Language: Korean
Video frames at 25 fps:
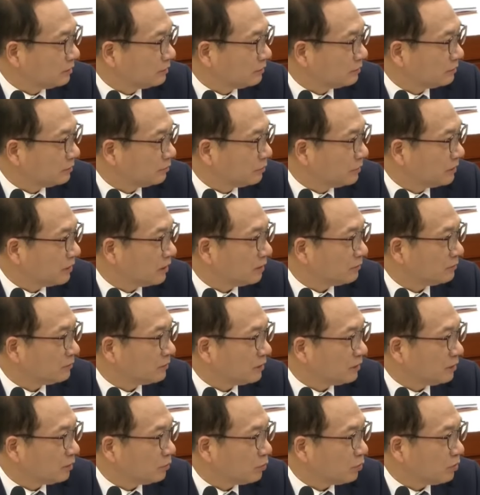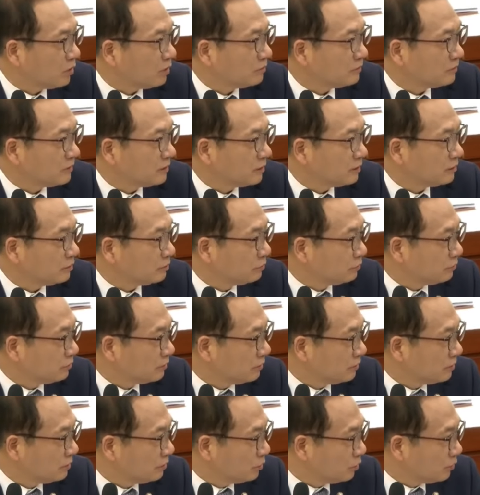그래서 피감기관에
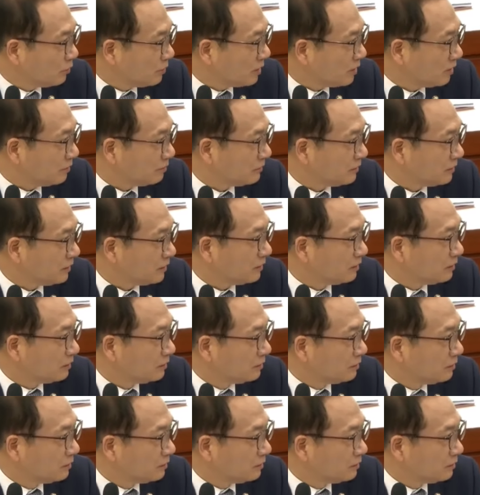포함시켜주기를 요망합니다.